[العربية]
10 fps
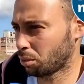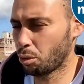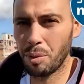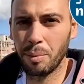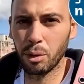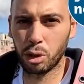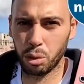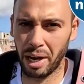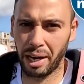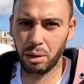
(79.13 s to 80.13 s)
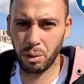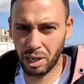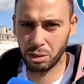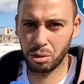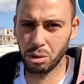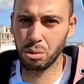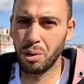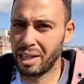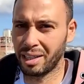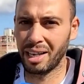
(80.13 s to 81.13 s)
كل ما يموتش واحد ولا زوز
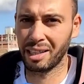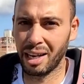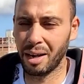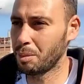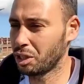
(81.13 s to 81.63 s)
ولا ثلاثه ما